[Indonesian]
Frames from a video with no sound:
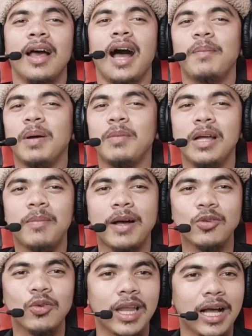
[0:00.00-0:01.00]
Apabila
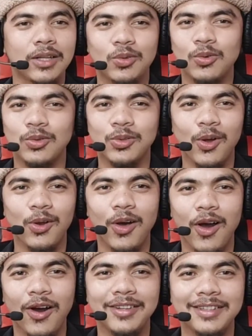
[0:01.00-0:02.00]
masuk langsung sold
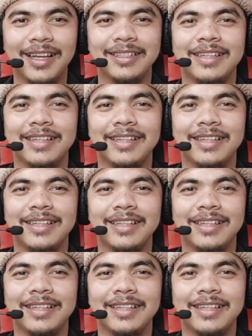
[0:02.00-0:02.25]
out ya.